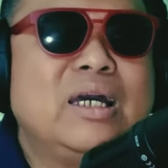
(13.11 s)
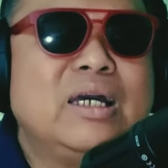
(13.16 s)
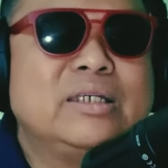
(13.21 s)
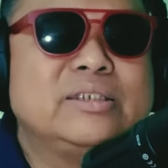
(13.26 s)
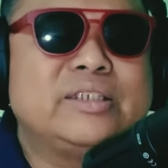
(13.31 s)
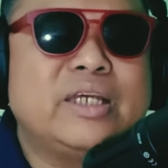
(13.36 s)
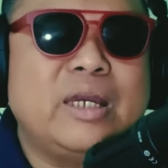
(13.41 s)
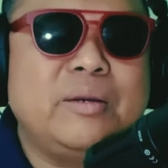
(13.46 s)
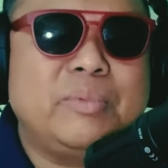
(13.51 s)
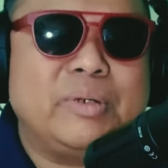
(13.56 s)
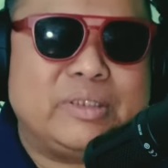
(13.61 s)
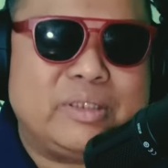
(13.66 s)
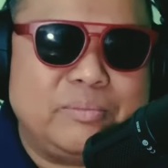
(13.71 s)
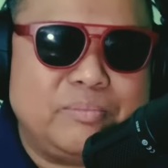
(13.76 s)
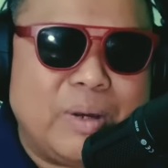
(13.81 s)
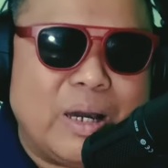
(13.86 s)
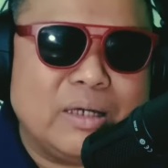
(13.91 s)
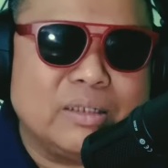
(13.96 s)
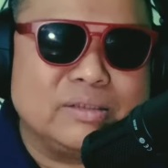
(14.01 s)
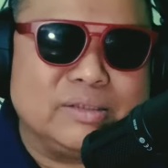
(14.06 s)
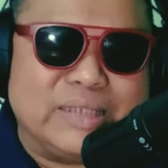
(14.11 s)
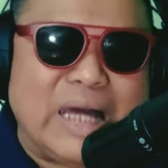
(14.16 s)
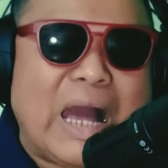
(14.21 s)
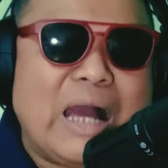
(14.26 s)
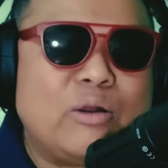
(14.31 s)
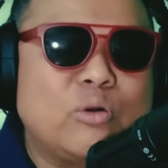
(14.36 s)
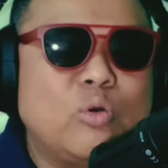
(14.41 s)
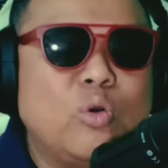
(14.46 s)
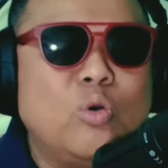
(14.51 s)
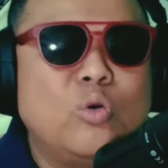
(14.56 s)
sa iba't ibang
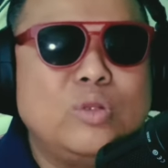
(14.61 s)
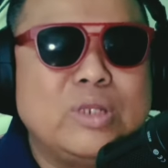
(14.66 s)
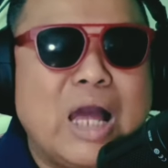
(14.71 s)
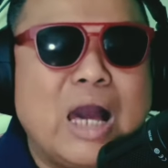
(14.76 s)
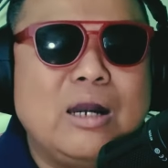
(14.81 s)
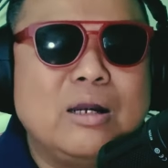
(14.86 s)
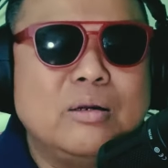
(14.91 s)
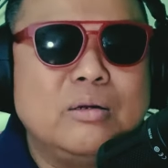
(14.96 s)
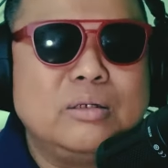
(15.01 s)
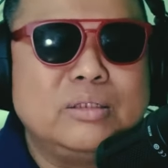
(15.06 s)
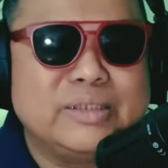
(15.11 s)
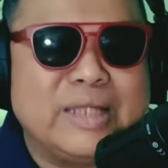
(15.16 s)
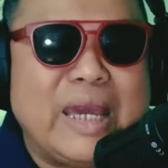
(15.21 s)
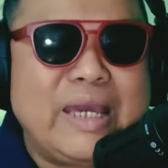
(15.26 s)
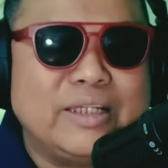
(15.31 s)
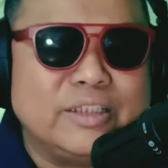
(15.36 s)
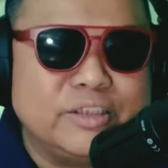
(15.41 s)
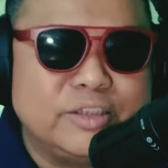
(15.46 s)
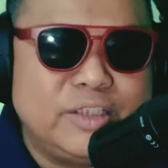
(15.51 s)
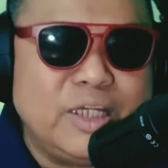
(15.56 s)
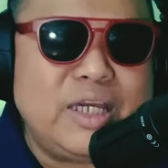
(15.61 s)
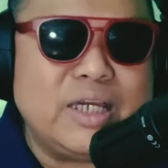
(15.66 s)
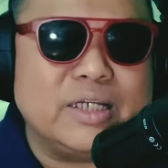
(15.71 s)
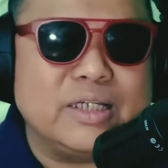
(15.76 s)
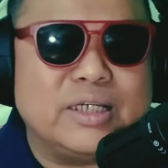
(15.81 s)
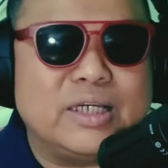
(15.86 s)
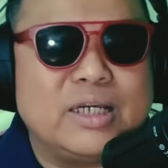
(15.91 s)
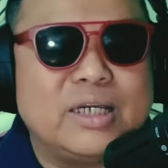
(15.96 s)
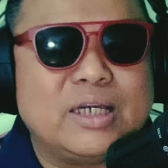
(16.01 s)
dako ng daigdig.